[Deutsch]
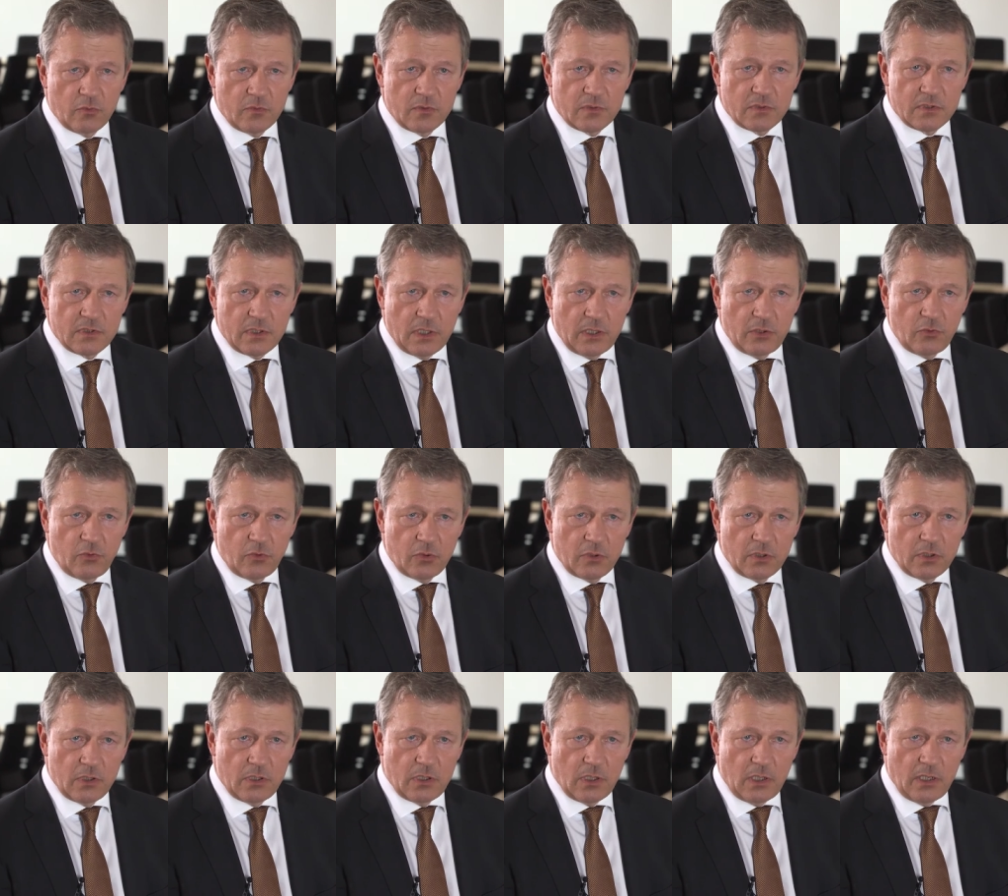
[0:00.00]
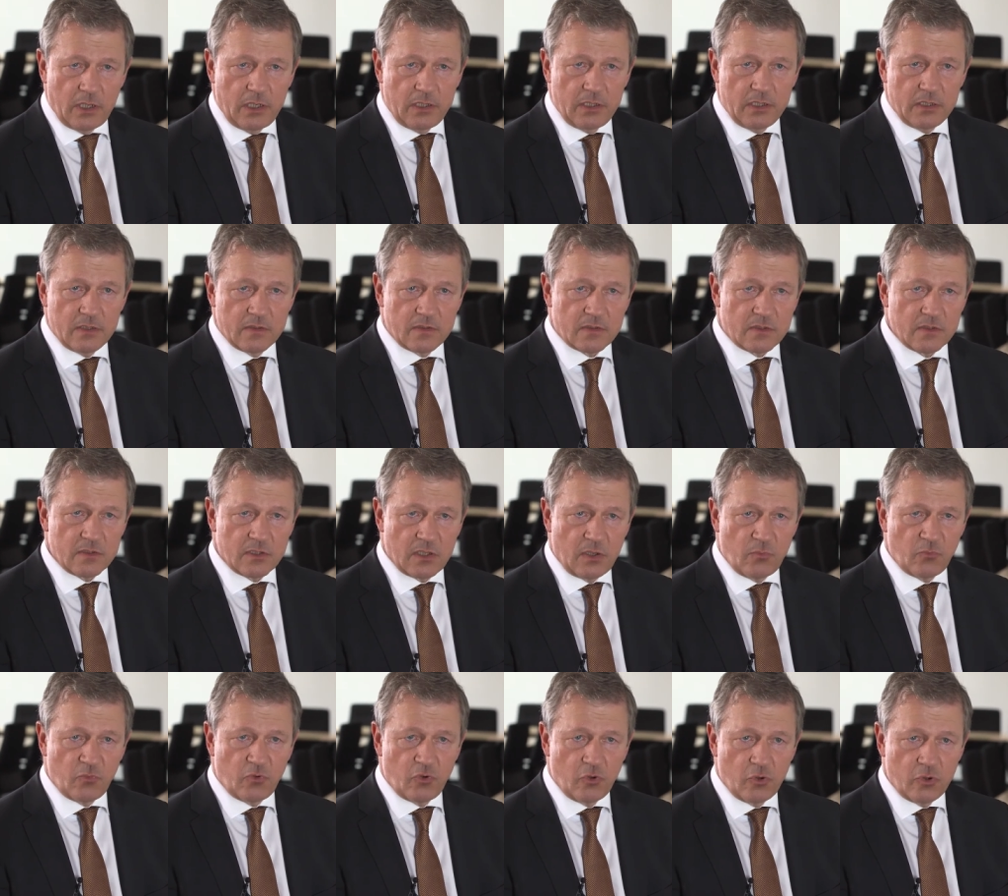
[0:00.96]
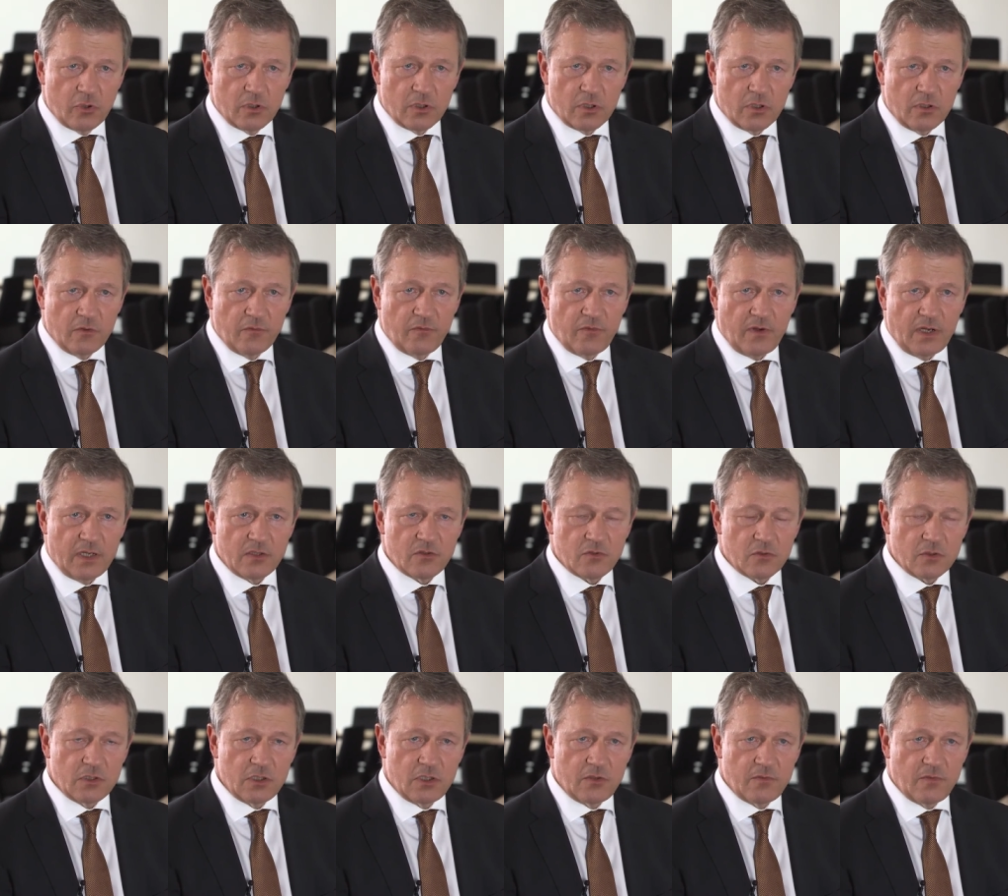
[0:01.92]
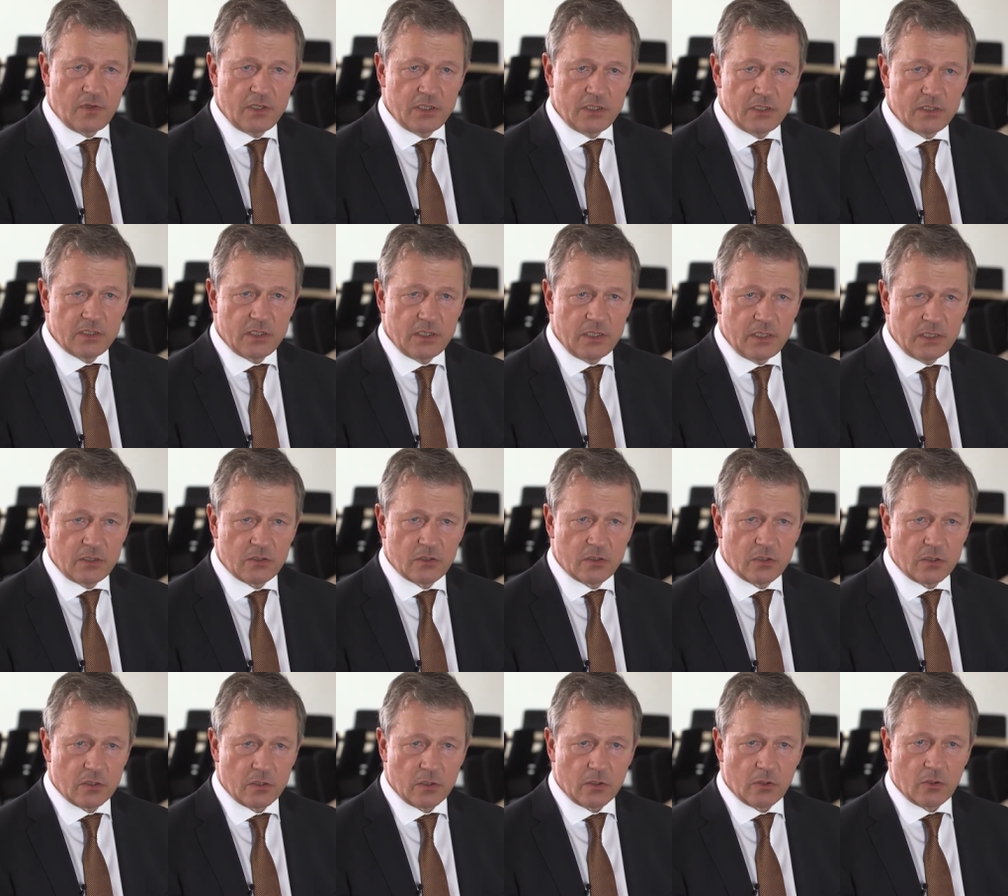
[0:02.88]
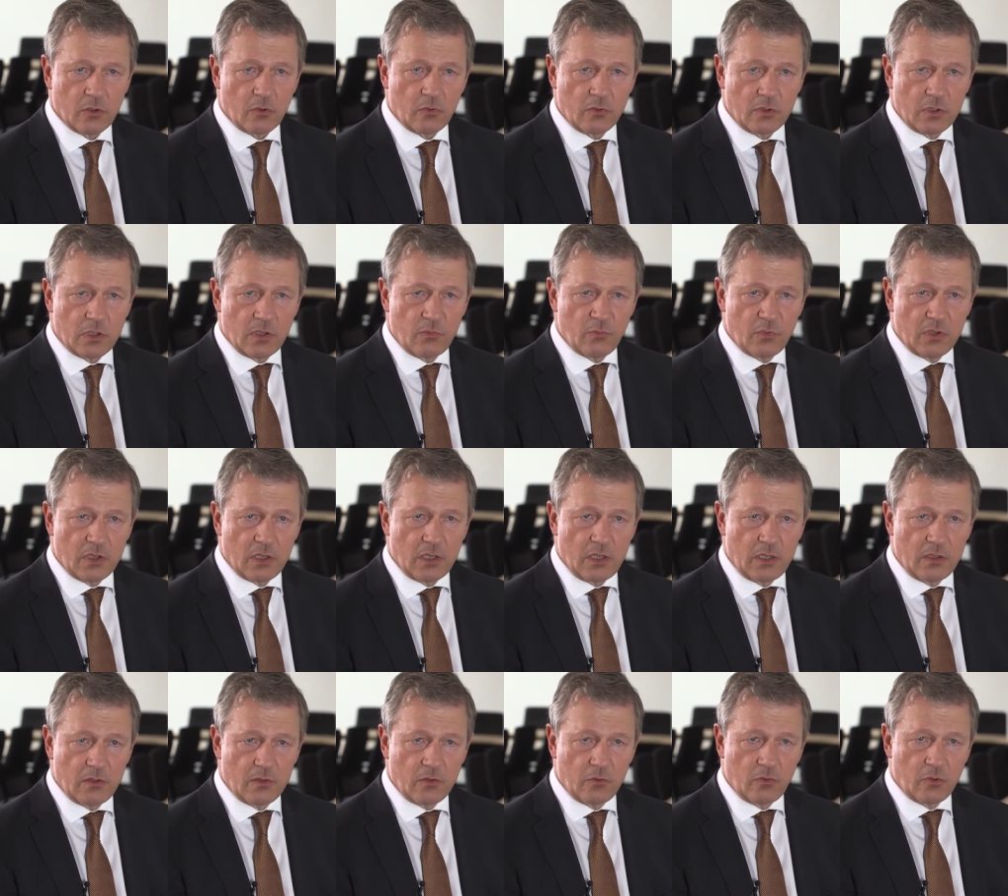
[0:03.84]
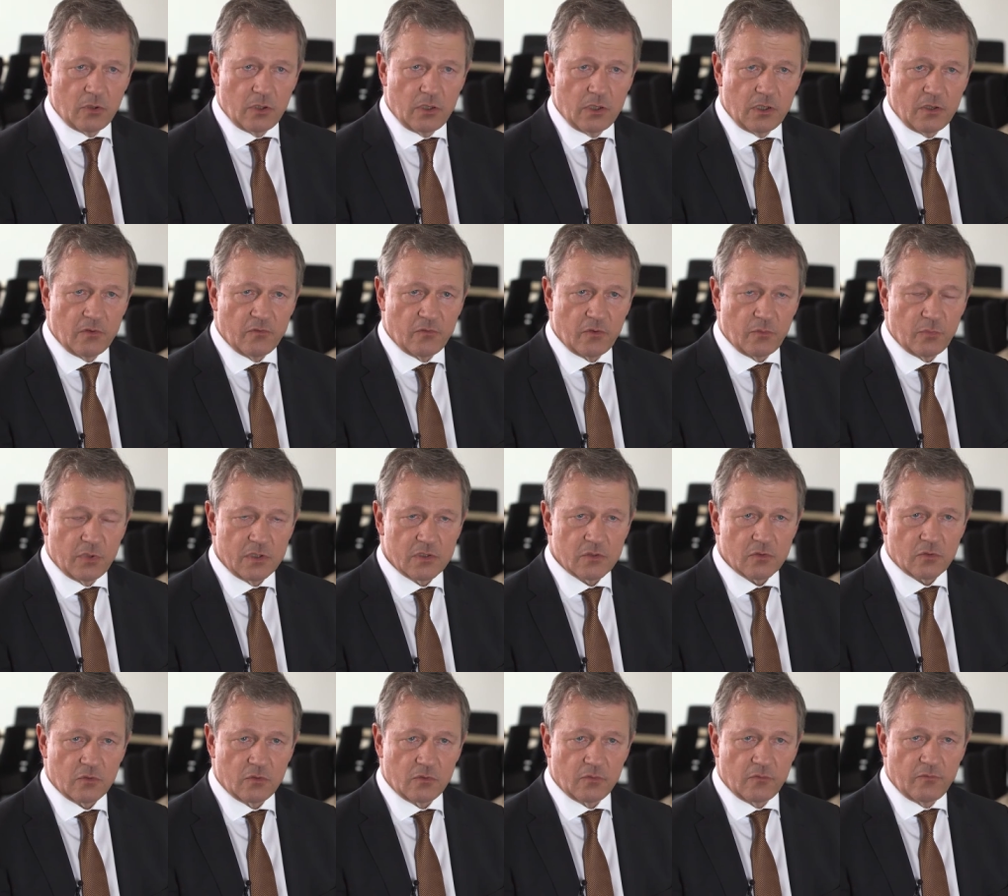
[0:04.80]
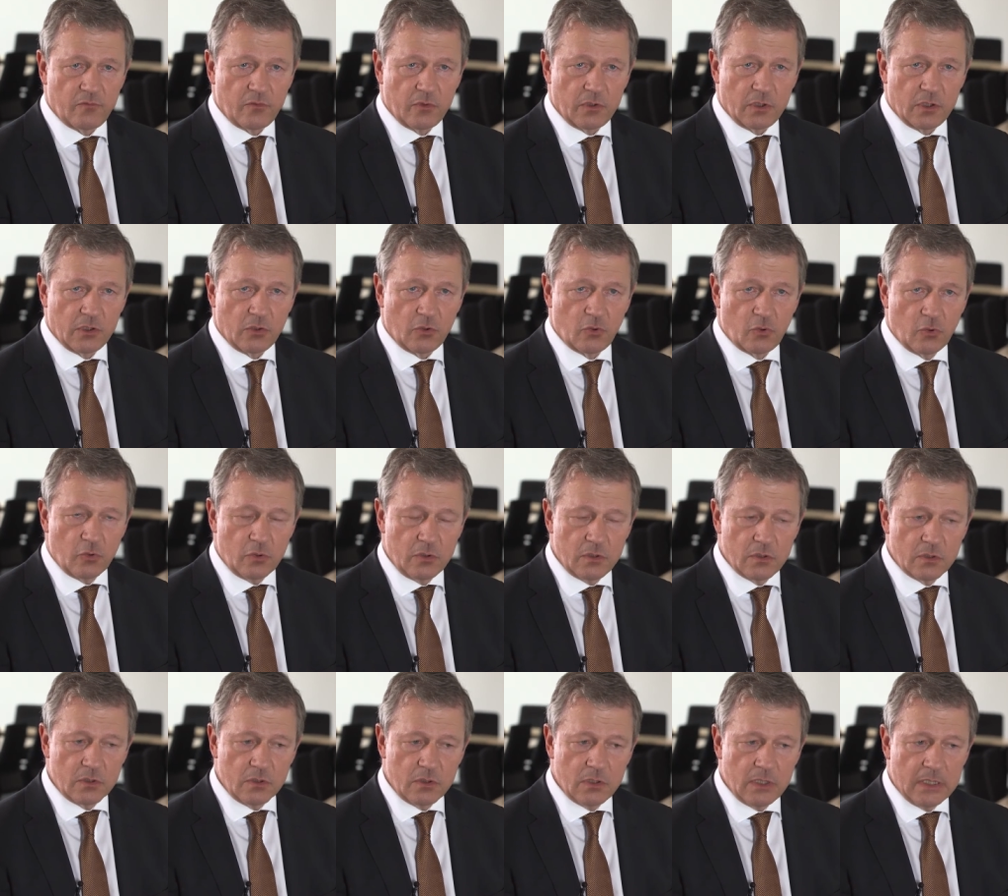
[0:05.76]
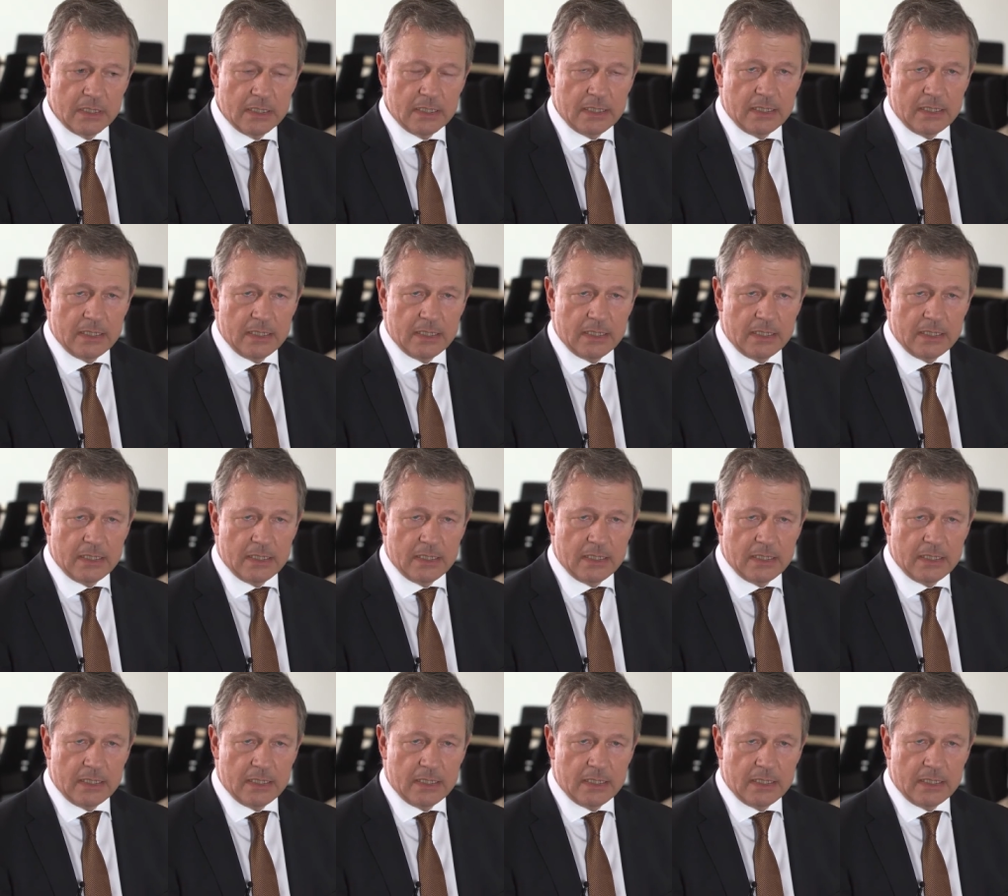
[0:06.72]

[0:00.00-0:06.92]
uns dadurch eine insgesamt höhere Fahrzeugqualität äh, und damit eine deutliche Verbesserung für den Kunden,